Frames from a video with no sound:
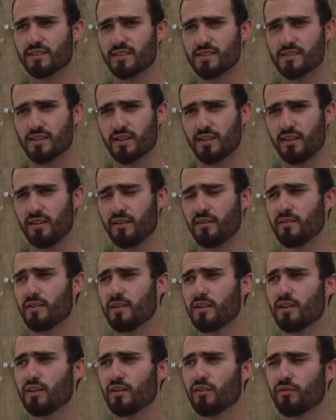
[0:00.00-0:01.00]
تنزرع
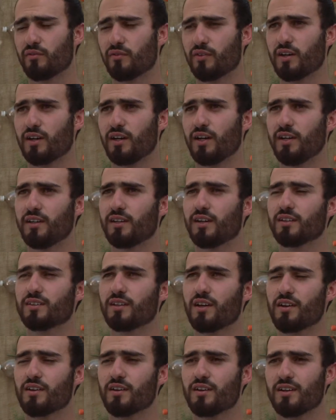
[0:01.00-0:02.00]
فاحنا
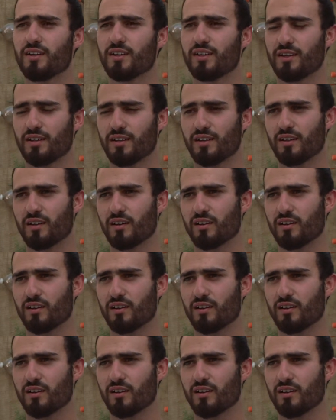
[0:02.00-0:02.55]
اخترنا آه،